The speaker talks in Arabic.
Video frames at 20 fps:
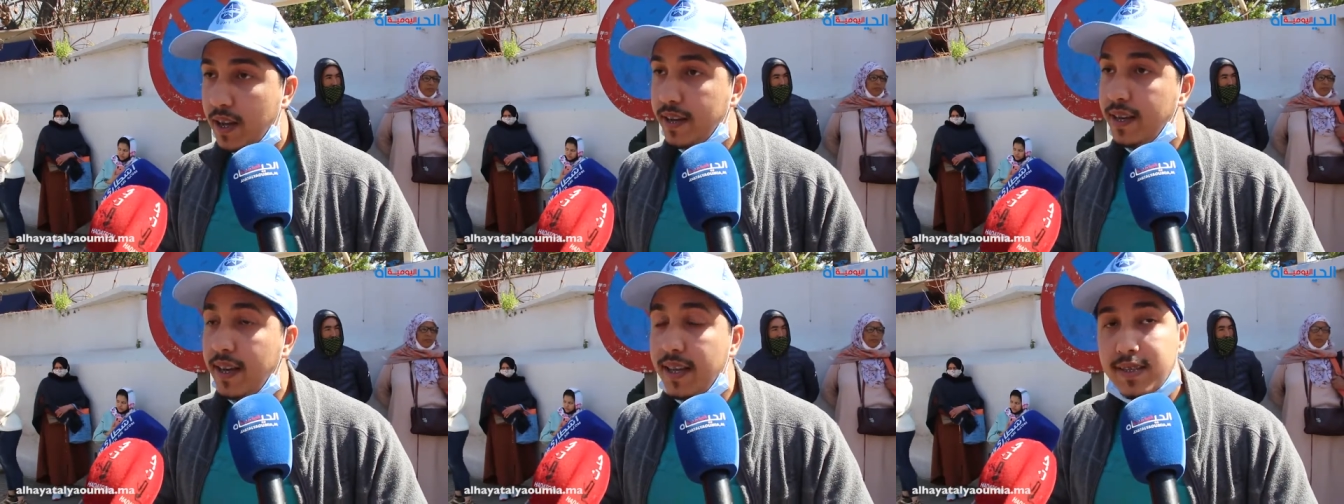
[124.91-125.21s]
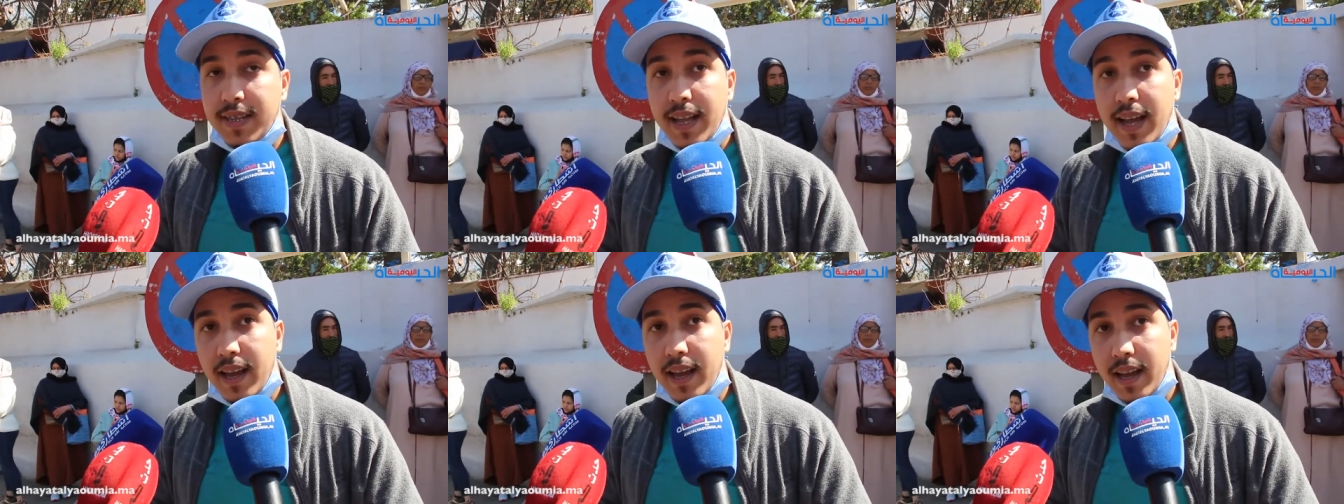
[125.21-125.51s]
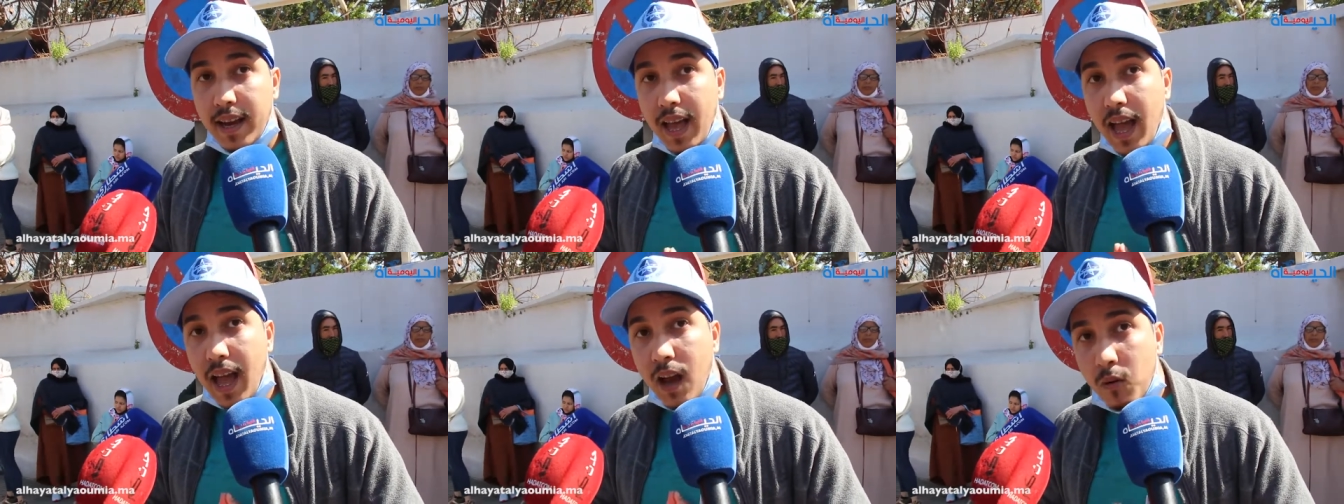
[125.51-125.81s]

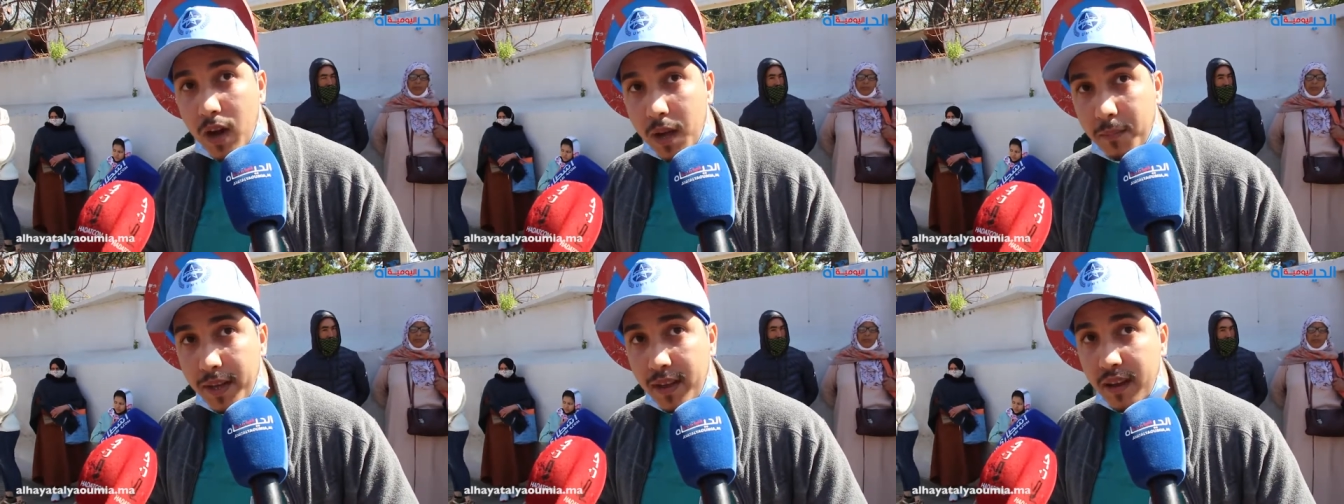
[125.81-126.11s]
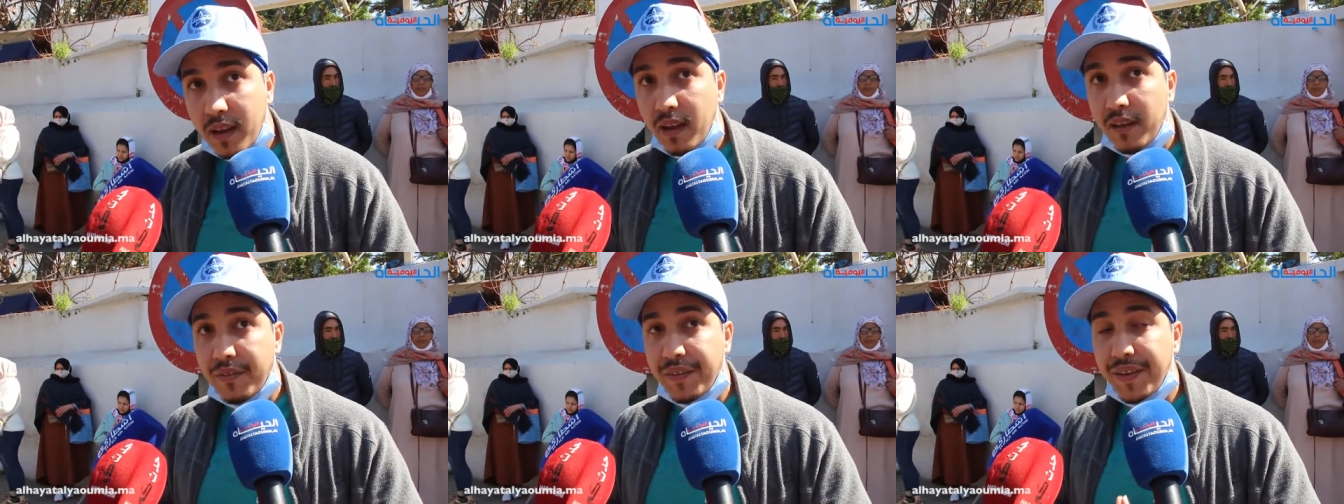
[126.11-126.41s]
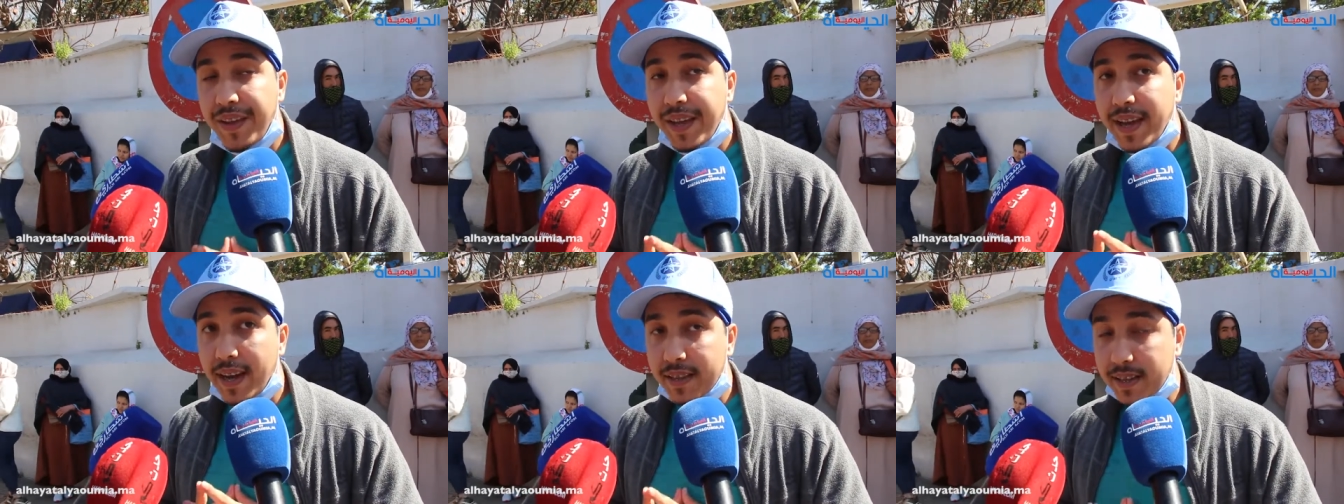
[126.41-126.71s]
النساء الحوامل
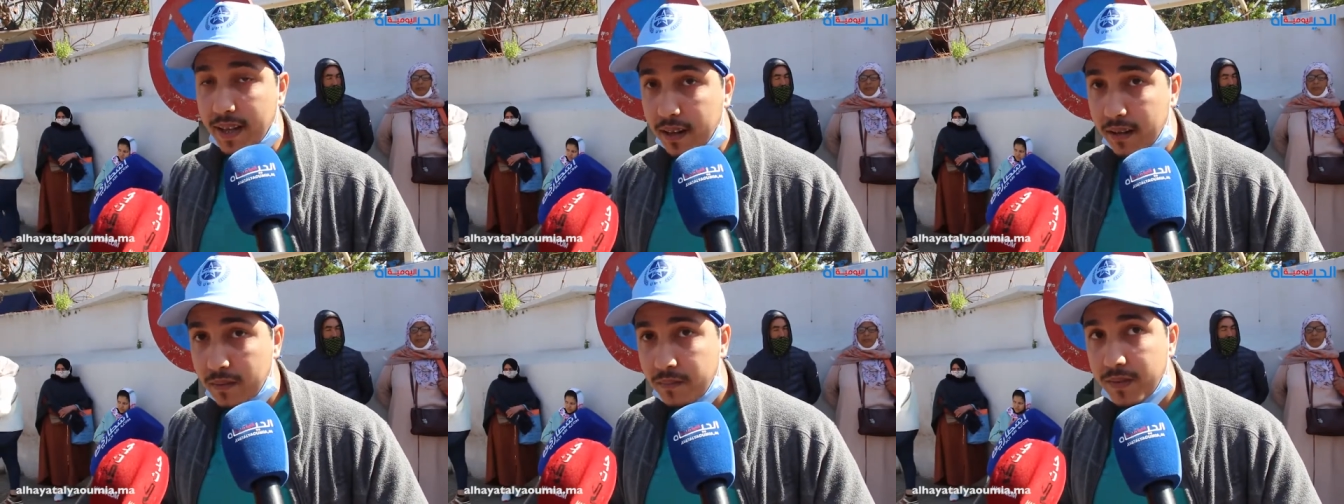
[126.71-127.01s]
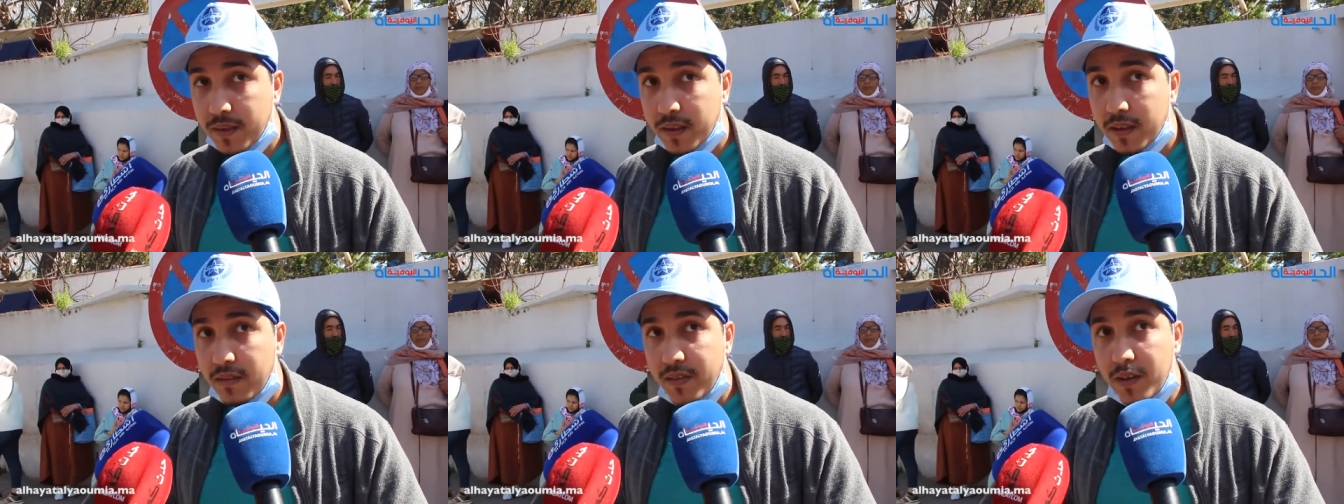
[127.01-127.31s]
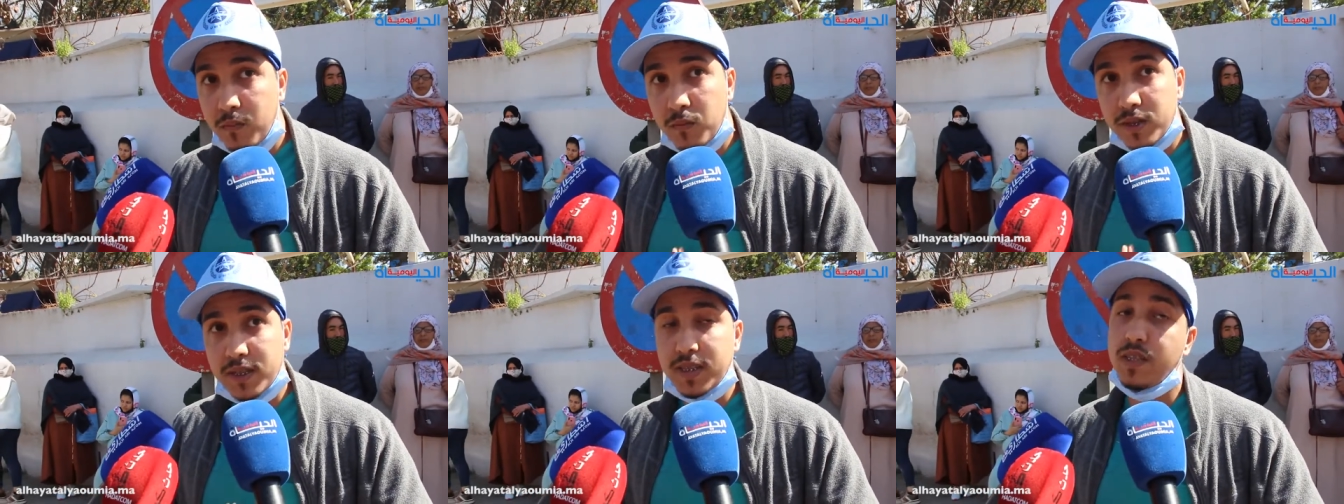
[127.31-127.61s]
في خطر
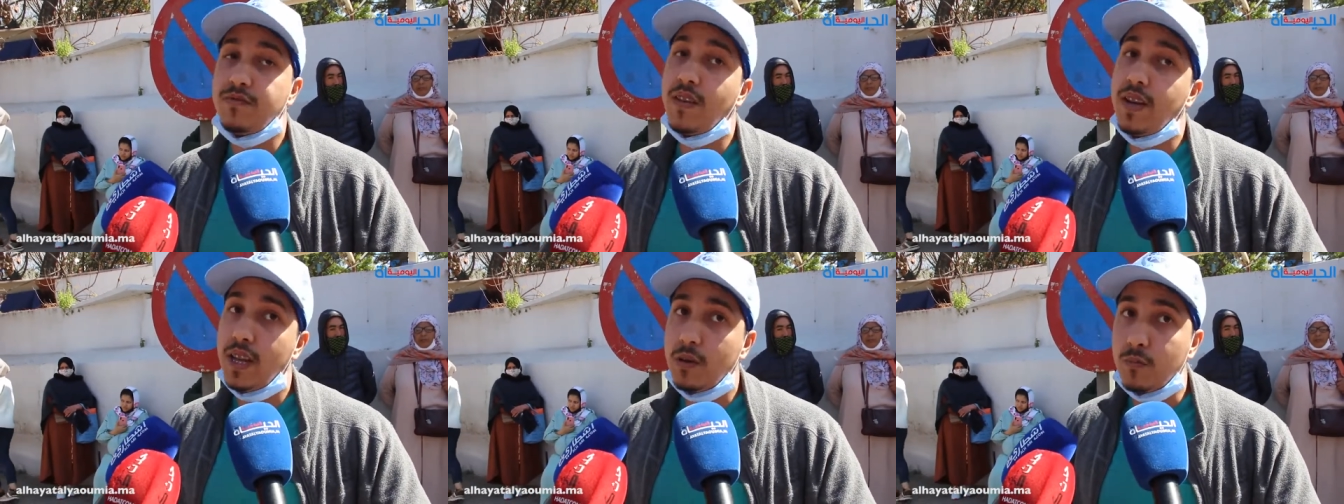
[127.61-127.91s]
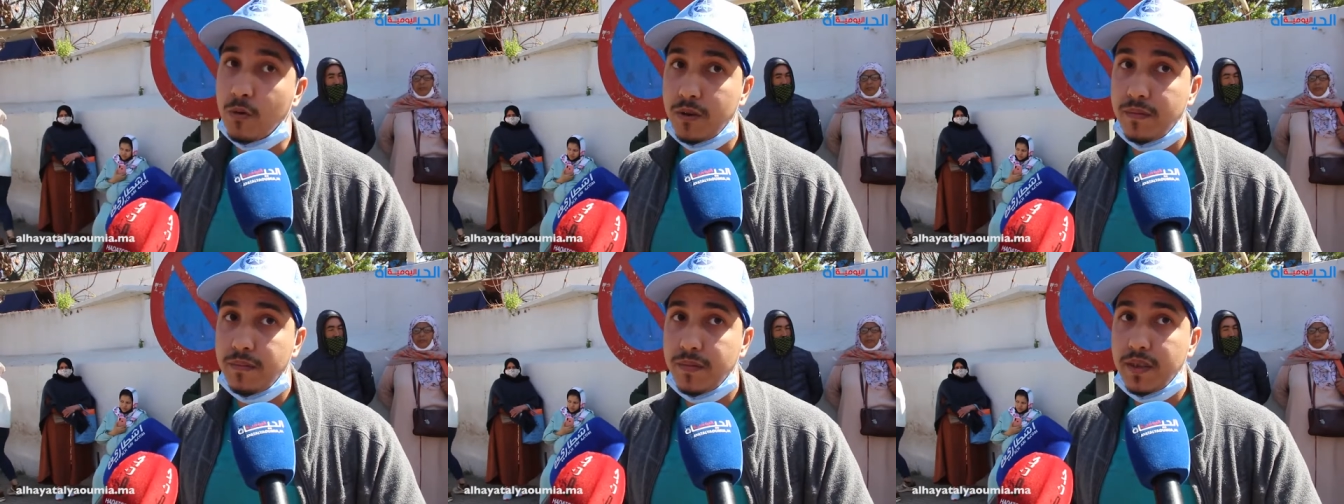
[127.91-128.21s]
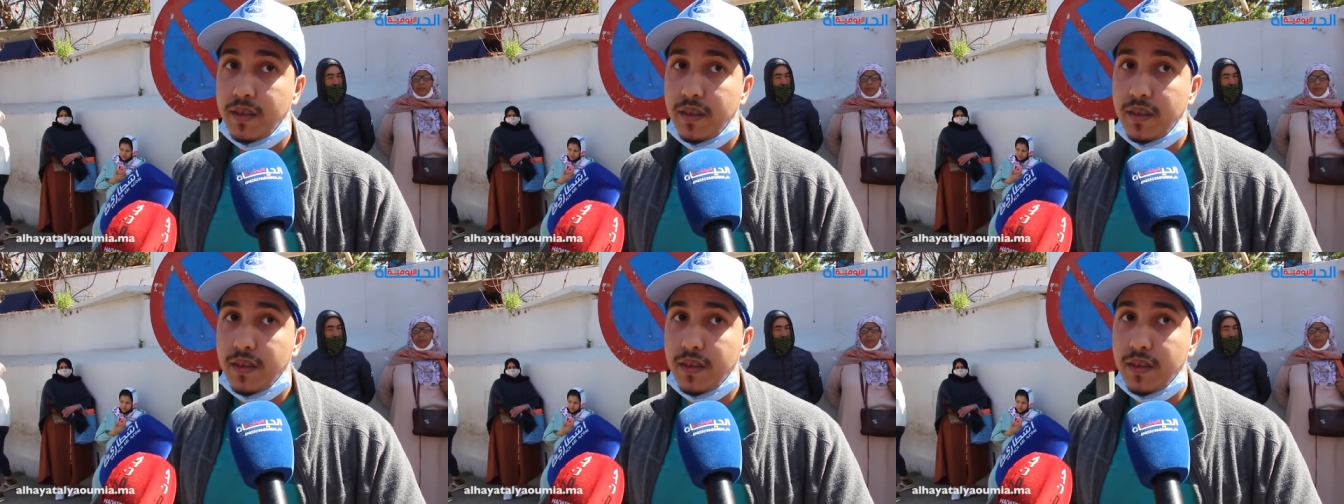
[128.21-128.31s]
في مستشفى الليمون